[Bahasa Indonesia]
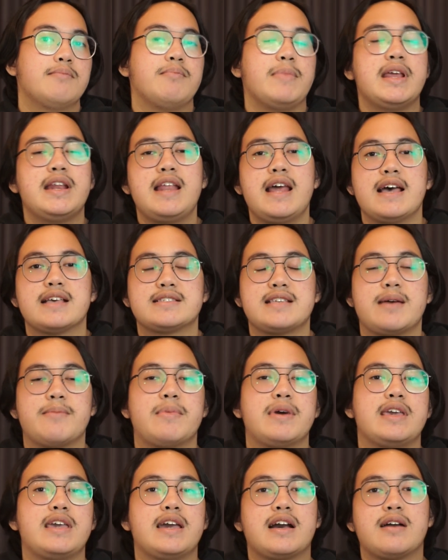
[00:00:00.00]
Beda
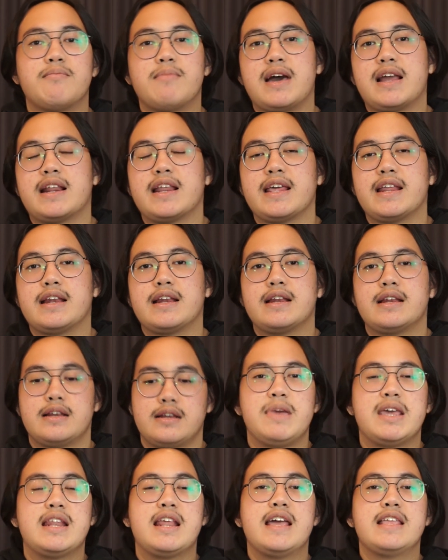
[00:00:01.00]
sama yang kemarin.
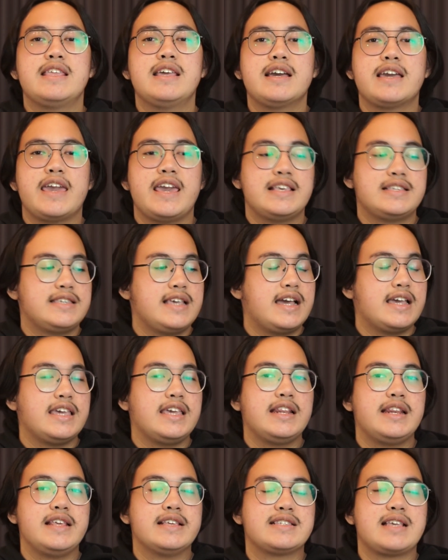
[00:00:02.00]
Bedanya case yang
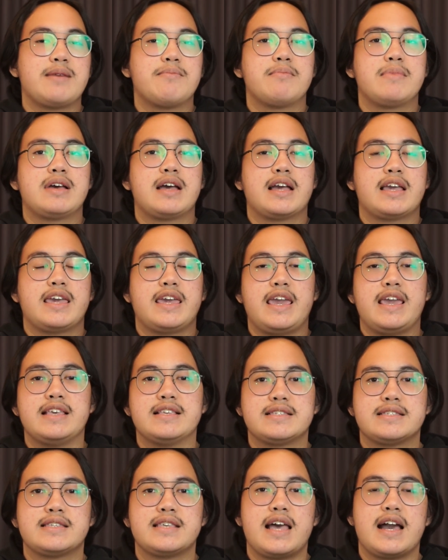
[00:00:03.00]
ini sama
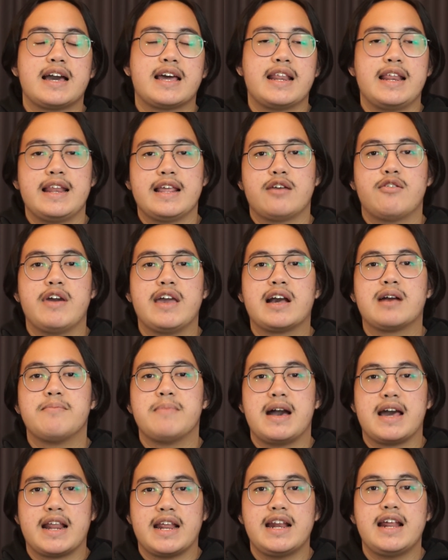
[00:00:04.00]
case akrilik gue yang
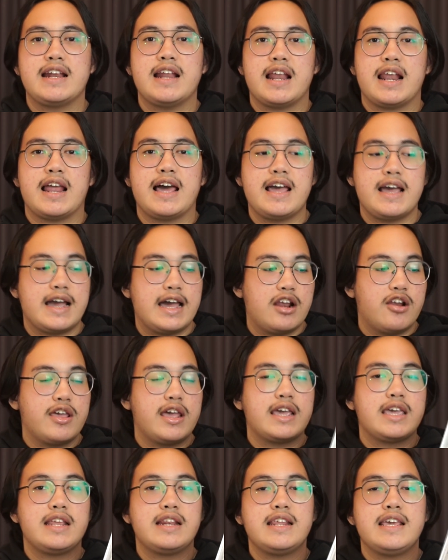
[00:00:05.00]
kemarin adalah kalau
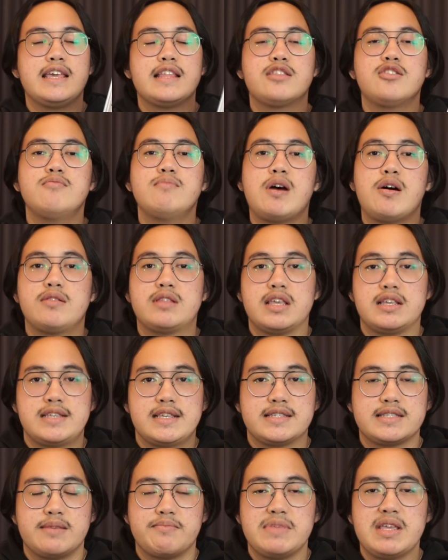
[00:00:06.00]
yang ini itu mounting
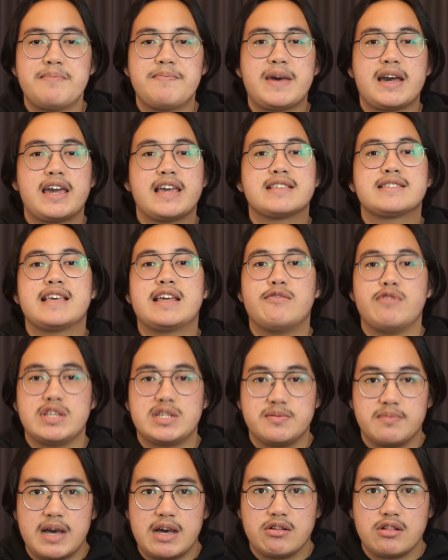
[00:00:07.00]
sistemnya pakai
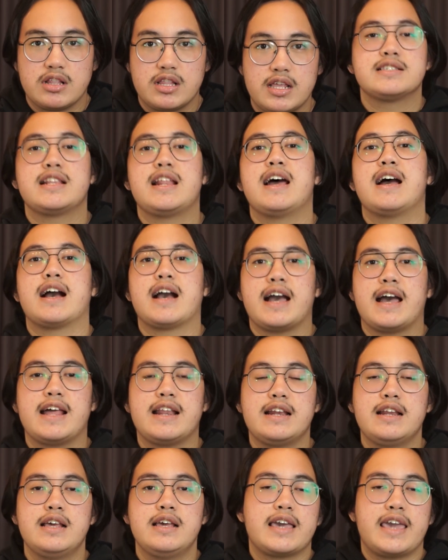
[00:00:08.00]
sandwich mount.
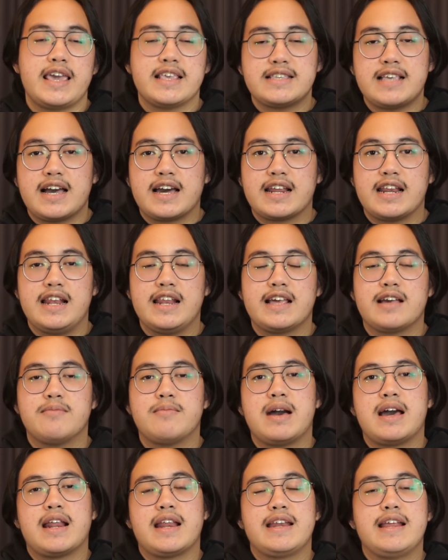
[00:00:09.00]
Sedangkan case akrilik
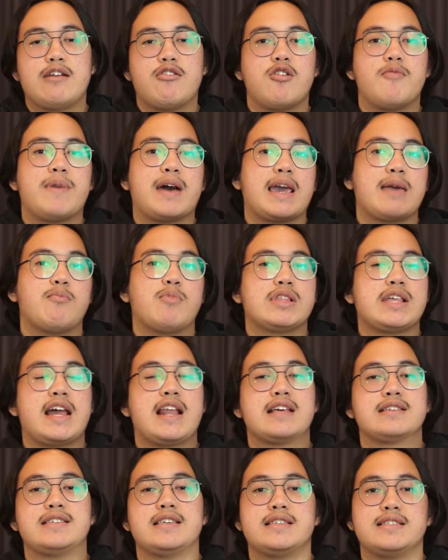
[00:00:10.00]
kemarin yang gue pakai buat
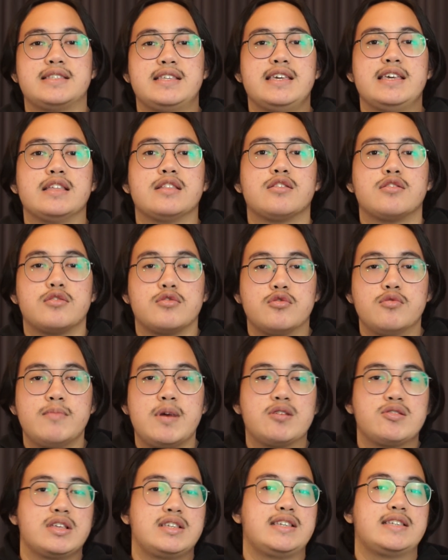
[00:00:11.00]
Hana 60 itu
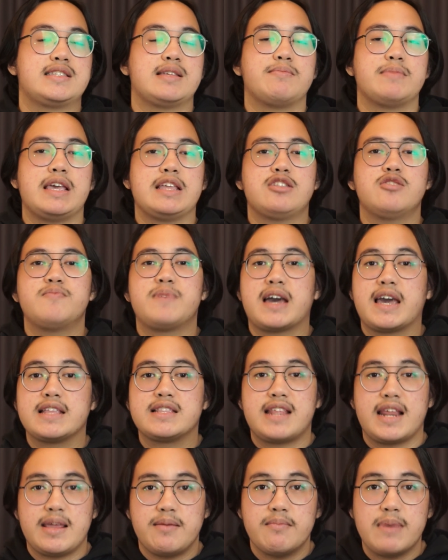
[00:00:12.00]
mounting sistemnya itu pakai
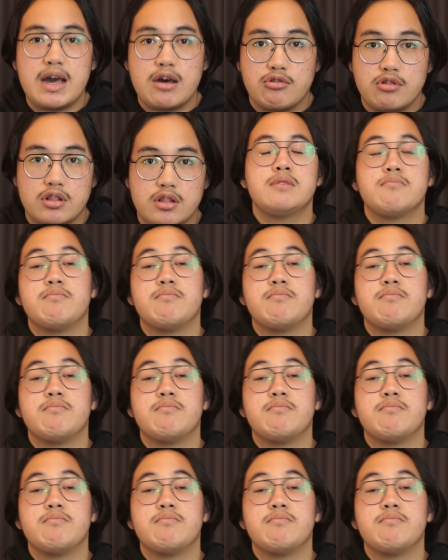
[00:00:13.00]
tray mount.